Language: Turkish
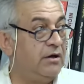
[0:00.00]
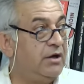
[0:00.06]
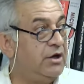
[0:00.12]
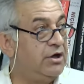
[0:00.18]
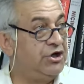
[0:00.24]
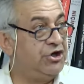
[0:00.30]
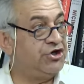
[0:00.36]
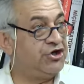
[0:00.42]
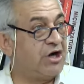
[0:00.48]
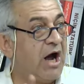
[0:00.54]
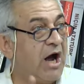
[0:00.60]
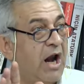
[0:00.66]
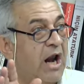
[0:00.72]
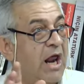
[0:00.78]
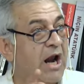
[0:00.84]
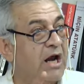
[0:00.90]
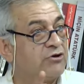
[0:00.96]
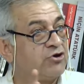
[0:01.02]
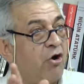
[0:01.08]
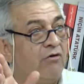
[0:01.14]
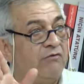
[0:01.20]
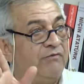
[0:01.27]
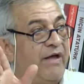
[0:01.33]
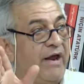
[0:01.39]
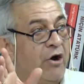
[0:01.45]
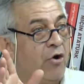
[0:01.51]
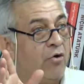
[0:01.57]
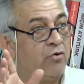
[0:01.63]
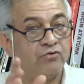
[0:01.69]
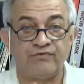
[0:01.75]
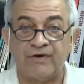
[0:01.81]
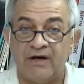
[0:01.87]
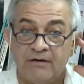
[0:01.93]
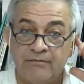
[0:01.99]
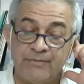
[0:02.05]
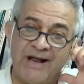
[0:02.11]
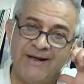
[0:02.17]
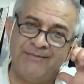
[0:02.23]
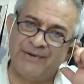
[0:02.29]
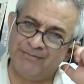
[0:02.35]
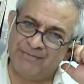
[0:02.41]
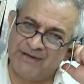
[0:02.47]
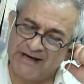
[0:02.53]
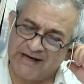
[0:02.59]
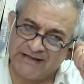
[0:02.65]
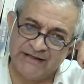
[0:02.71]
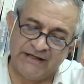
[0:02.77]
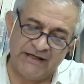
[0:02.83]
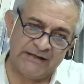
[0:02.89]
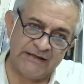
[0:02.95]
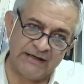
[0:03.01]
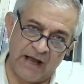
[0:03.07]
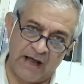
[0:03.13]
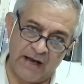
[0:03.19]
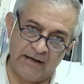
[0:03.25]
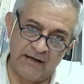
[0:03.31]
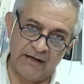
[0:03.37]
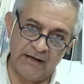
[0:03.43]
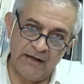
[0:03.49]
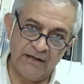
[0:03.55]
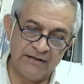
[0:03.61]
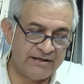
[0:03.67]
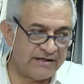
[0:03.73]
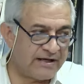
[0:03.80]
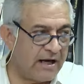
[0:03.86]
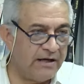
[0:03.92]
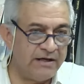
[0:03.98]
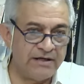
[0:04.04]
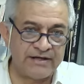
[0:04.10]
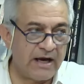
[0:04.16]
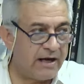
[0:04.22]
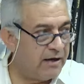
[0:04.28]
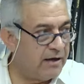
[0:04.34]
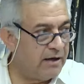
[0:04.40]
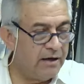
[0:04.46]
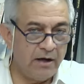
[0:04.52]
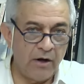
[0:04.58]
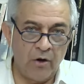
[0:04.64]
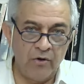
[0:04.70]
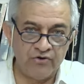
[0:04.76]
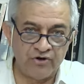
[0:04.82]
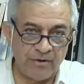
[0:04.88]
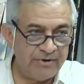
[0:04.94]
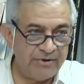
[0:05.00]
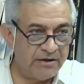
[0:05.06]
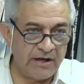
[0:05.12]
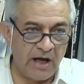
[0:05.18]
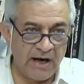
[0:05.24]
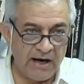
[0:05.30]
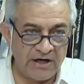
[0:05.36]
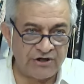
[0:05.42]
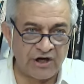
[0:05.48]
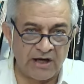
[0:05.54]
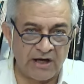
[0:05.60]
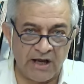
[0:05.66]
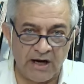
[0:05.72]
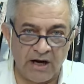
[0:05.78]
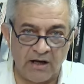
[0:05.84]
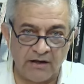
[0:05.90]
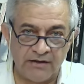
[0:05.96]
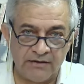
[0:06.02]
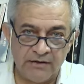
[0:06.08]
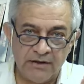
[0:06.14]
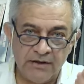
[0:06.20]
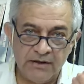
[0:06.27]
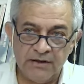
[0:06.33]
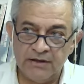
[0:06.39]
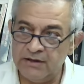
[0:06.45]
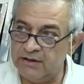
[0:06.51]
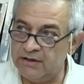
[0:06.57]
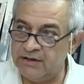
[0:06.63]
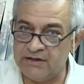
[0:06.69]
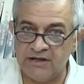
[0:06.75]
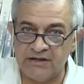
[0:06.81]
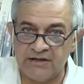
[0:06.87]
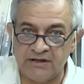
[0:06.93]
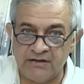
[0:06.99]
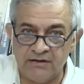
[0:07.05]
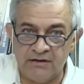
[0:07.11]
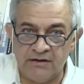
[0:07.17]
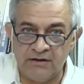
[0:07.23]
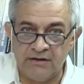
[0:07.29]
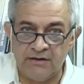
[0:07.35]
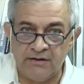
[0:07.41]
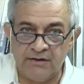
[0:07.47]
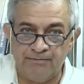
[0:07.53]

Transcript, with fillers: işgallere son veriyoruz falan. B bırakın gidin yani. Siz elinize önce bir nane şekeri alın e, gidin e,